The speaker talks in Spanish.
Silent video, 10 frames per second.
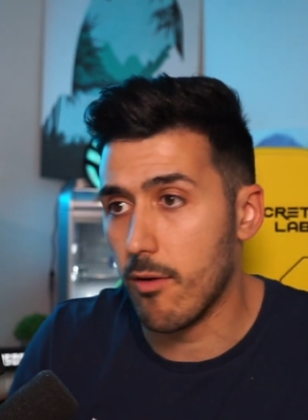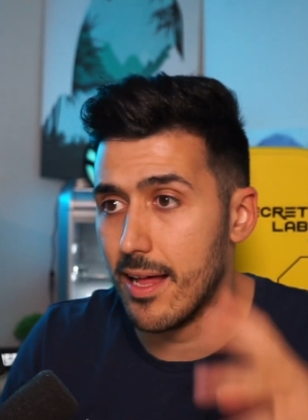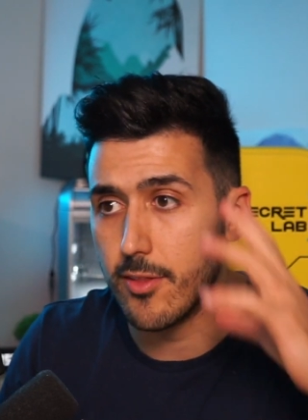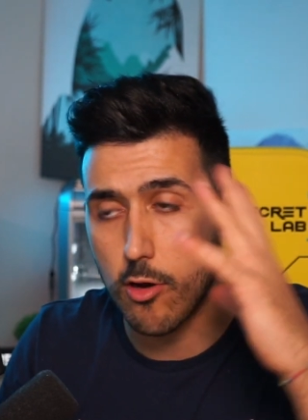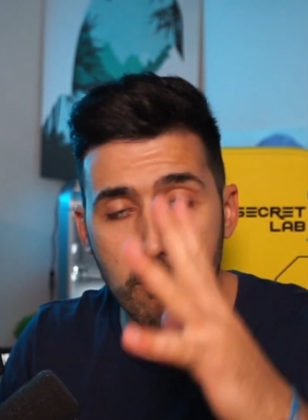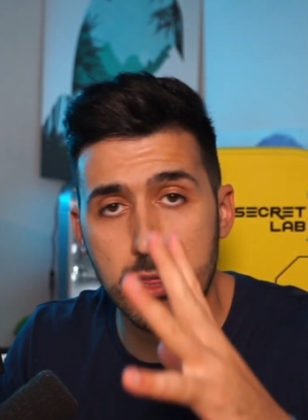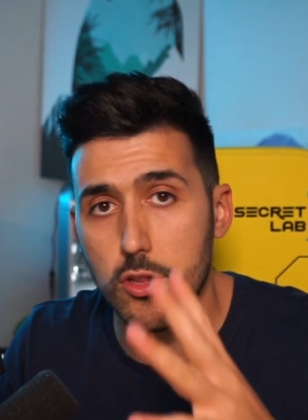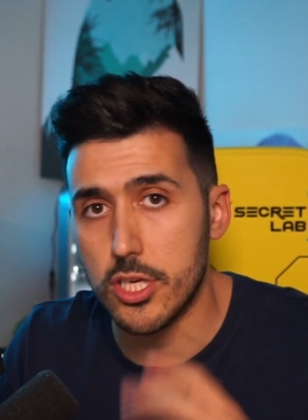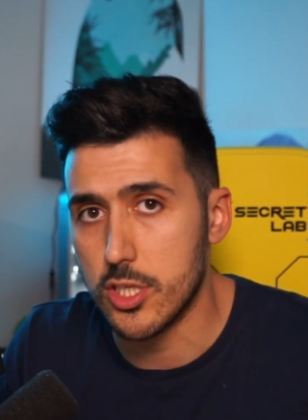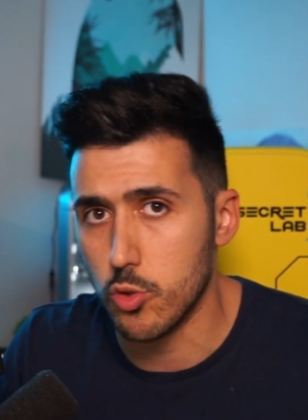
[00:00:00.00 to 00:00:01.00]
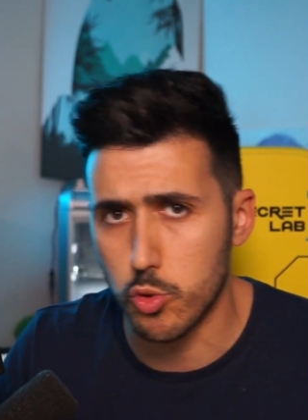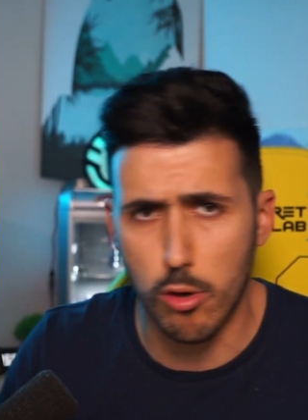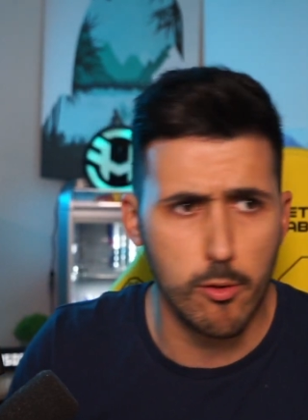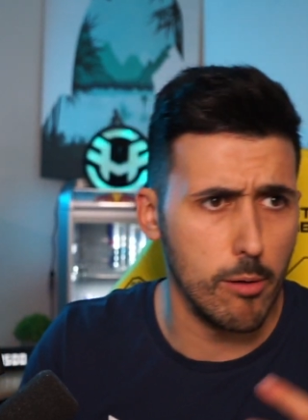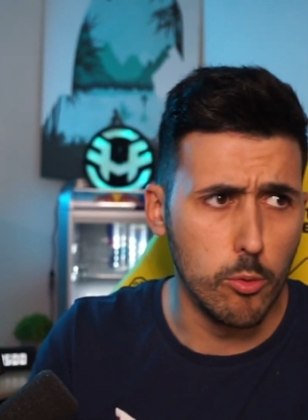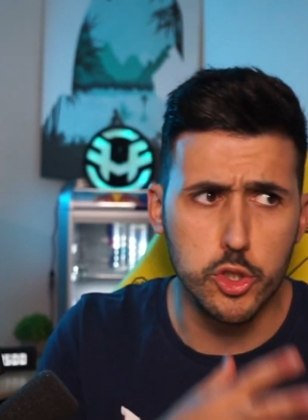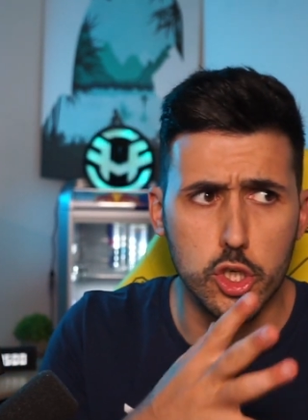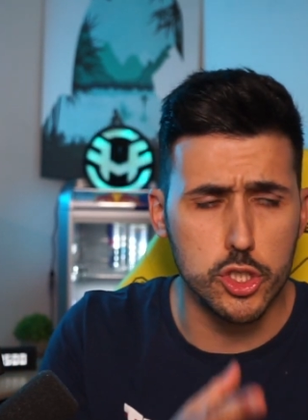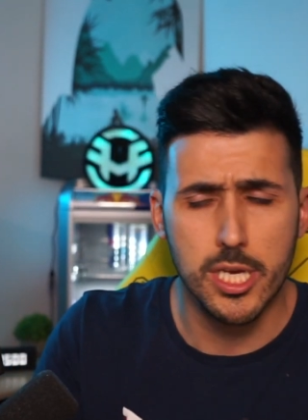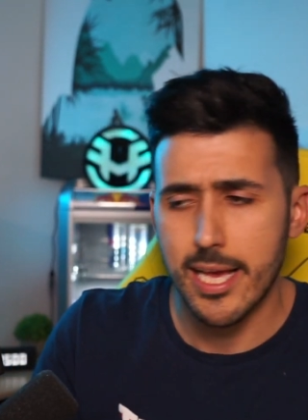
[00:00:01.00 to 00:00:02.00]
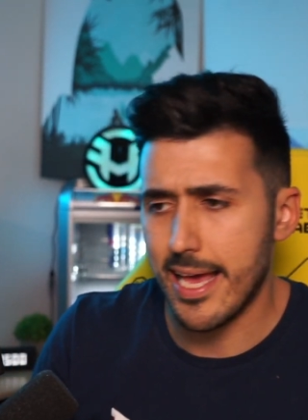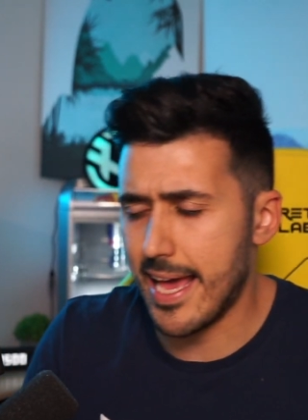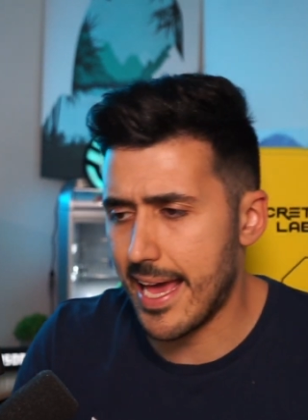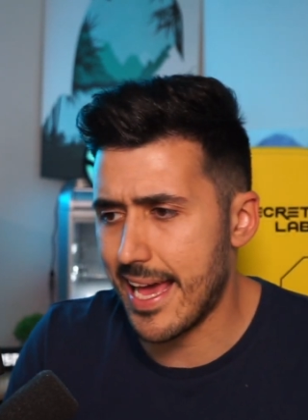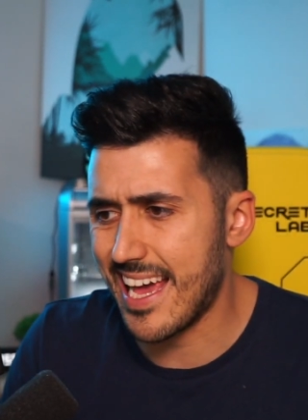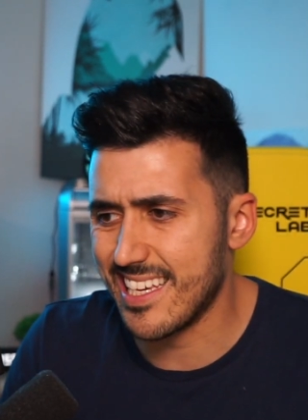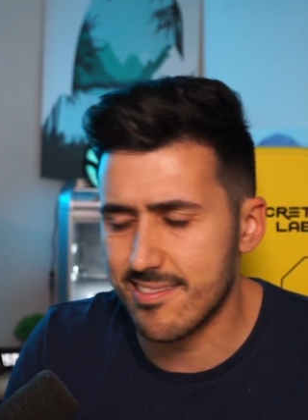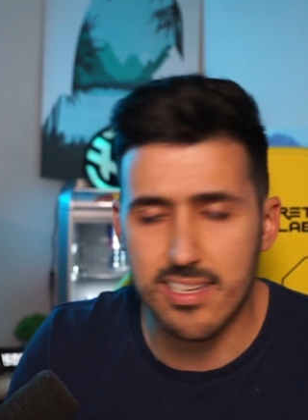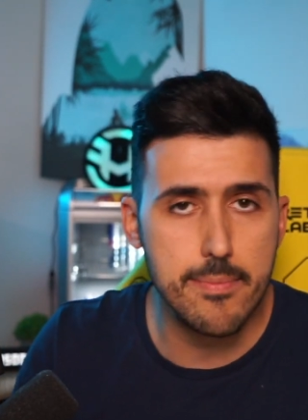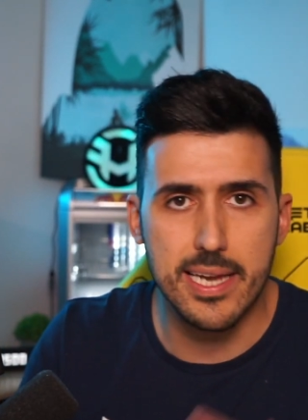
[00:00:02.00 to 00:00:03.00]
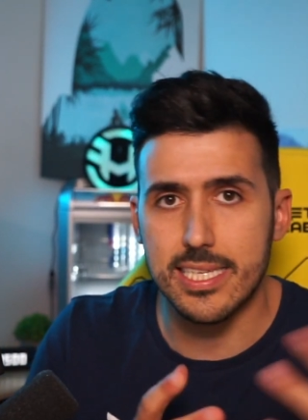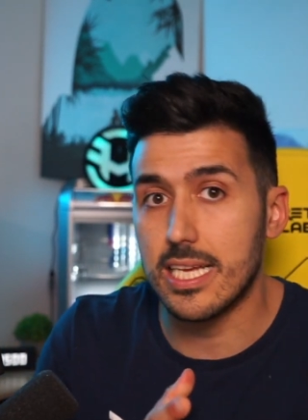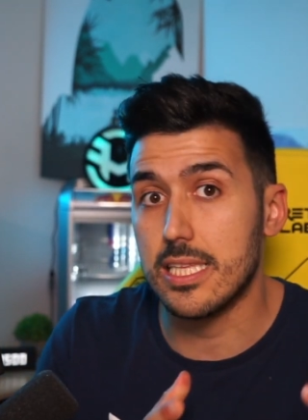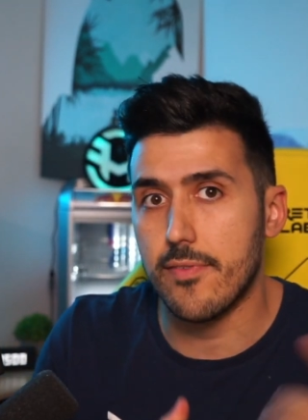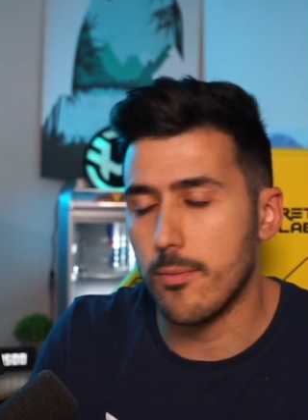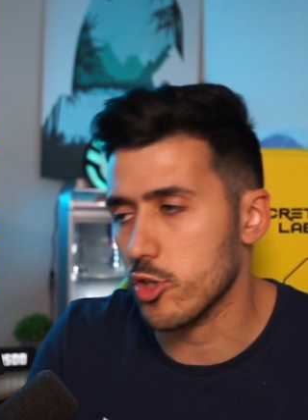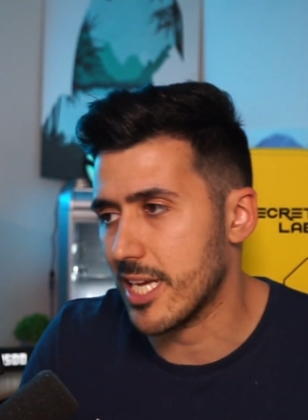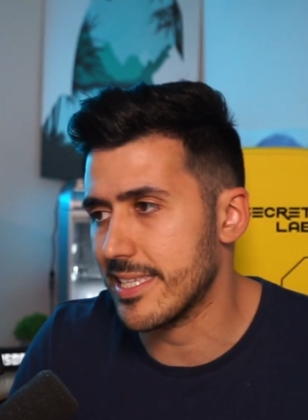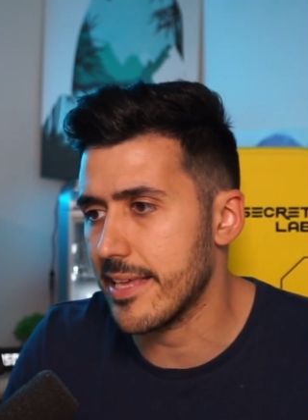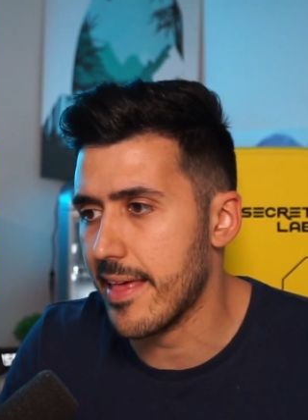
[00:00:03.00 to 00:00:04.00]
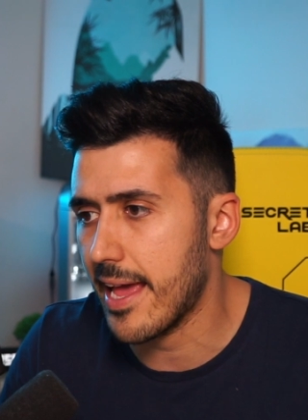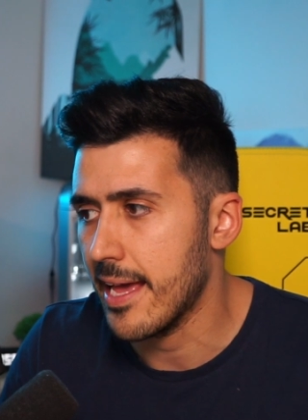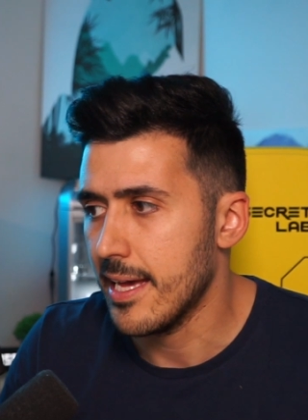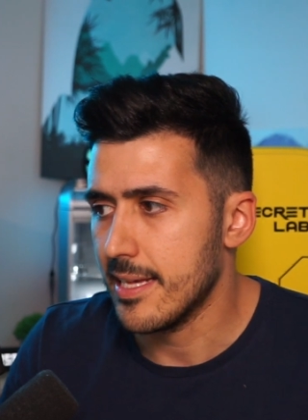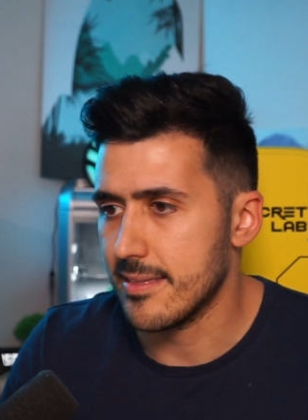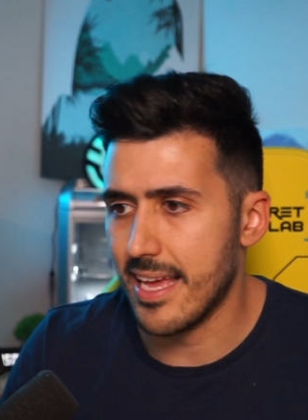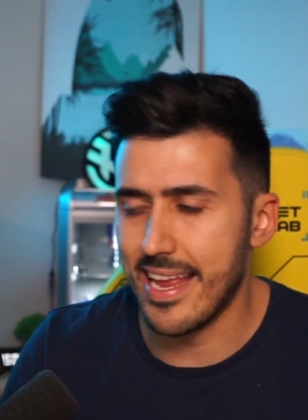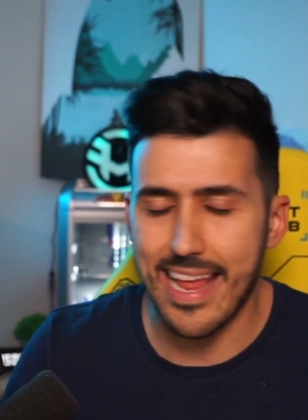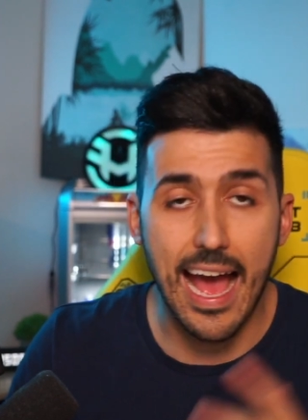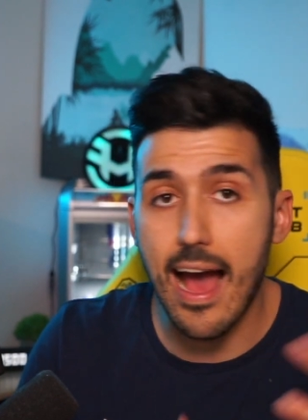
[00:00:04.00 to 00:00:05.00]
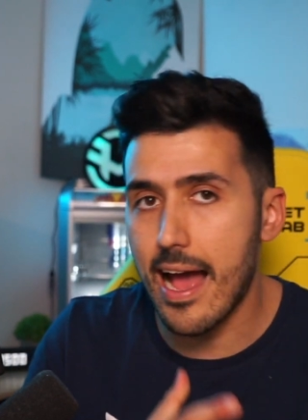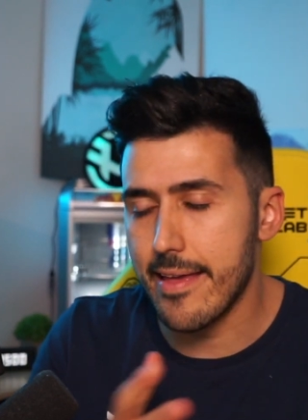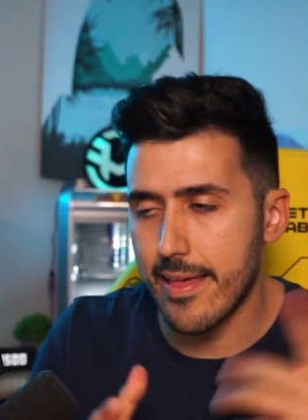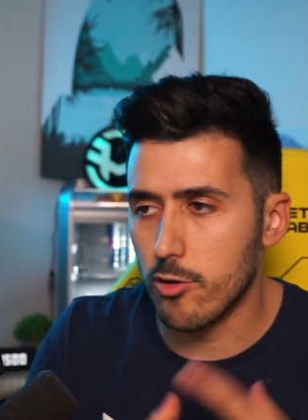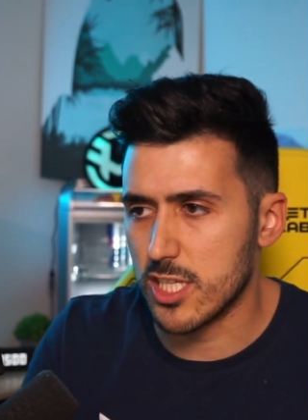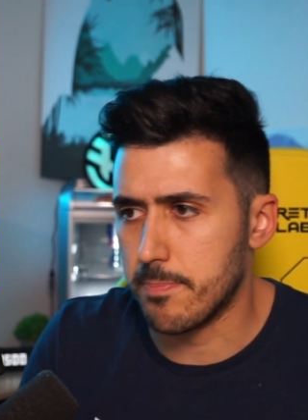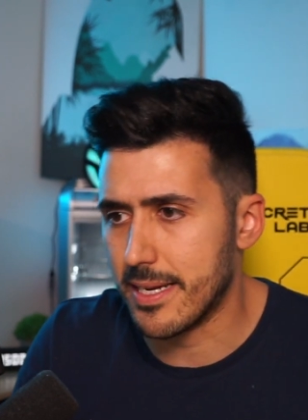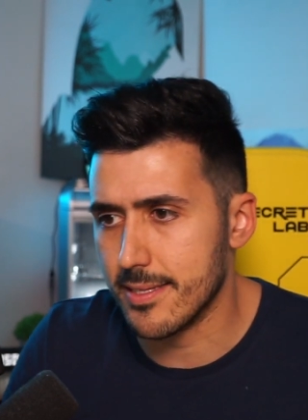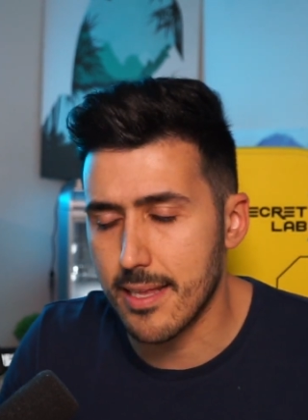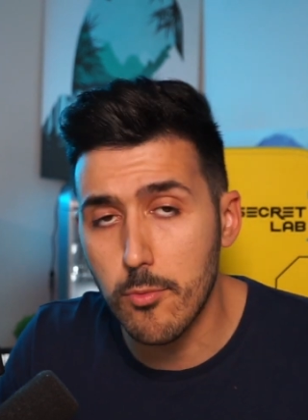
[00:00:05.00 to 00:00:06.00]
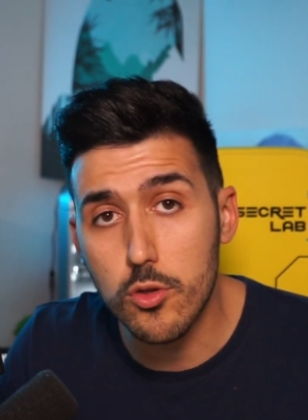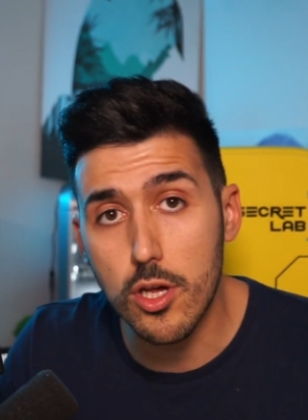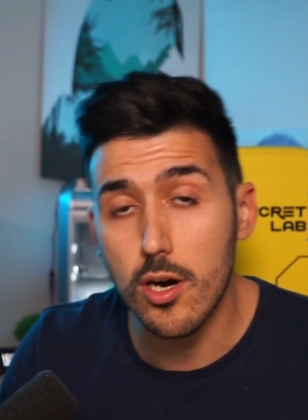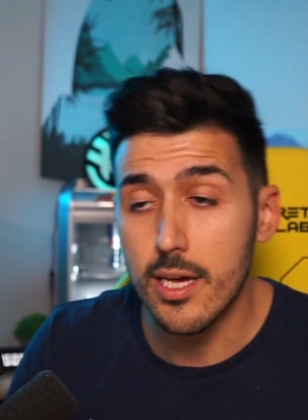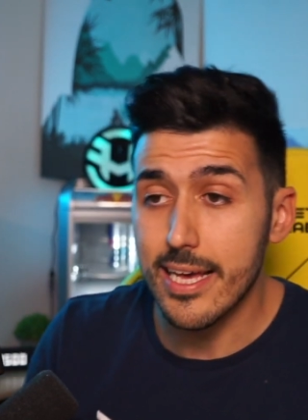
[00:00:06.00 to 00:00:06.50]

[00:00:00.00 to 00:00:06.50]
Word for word: en un vídeo de YouTube con muchos eh, streamers y gente famosa allí de, DNA NA y de otras partes del mundo.